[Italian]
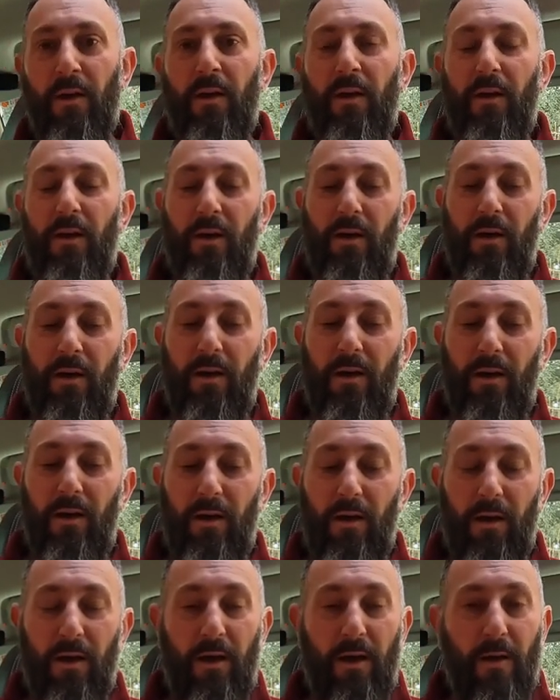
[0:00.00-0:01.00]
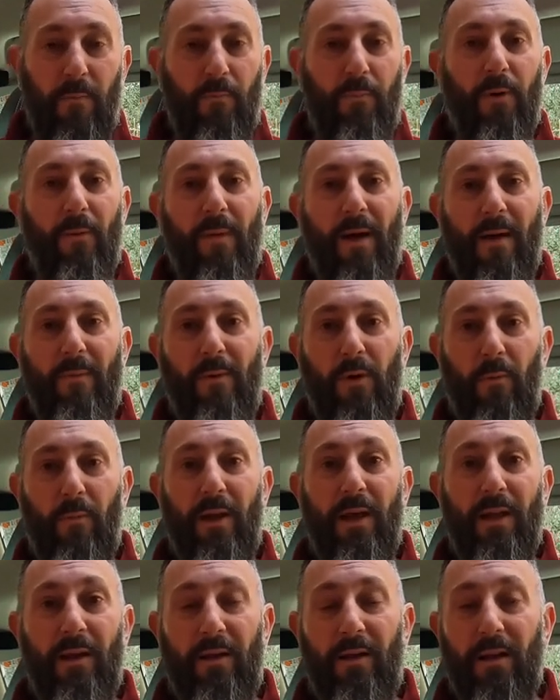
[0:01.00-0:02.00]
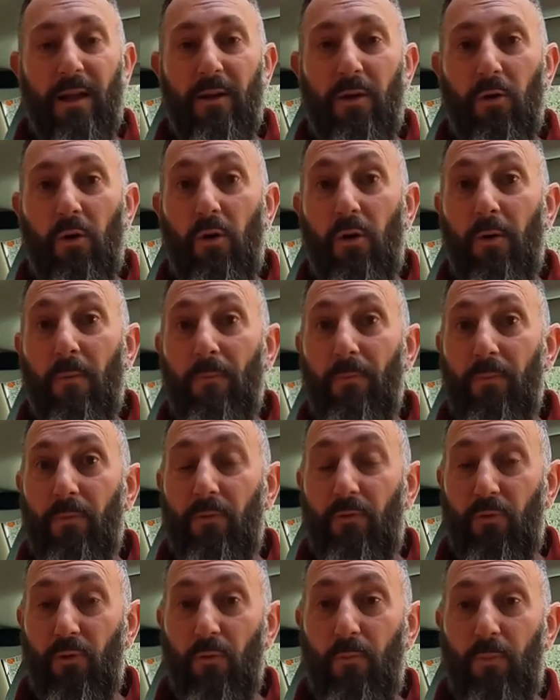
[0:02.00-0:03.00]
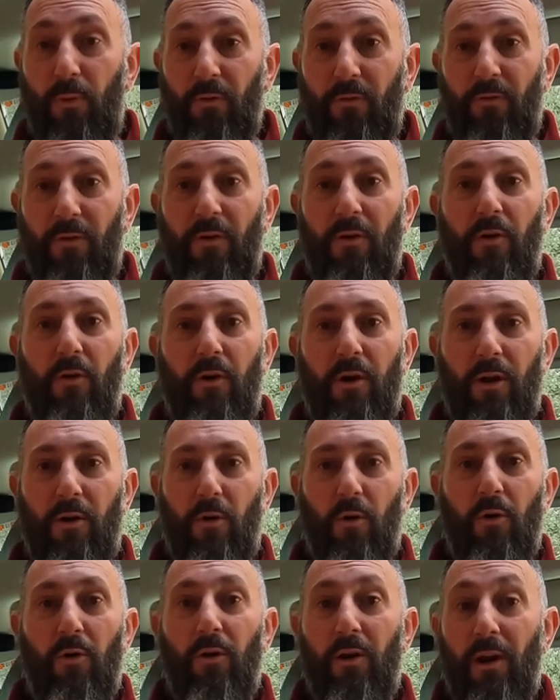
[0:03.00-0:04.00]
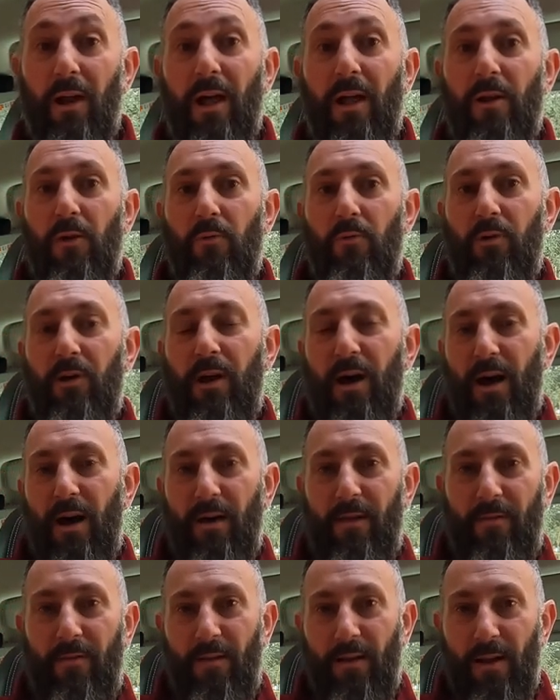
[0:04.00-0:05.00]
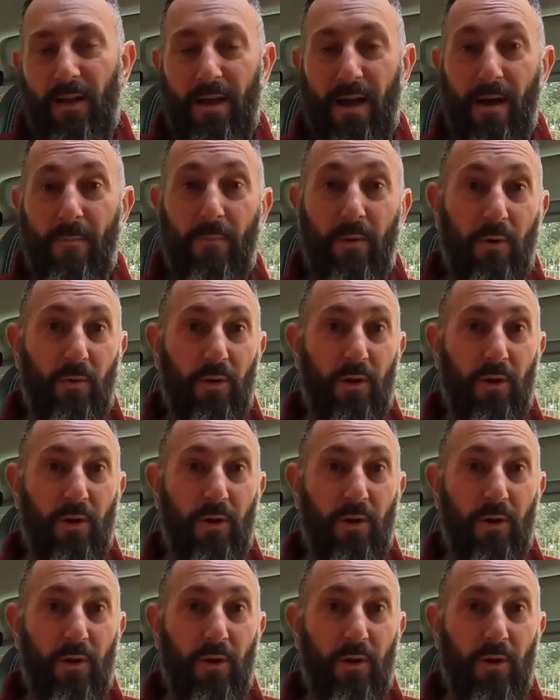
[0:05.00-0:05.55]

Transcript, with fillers: Eh, I problemi aumentano sul posteriore con l'allungarsi del camper,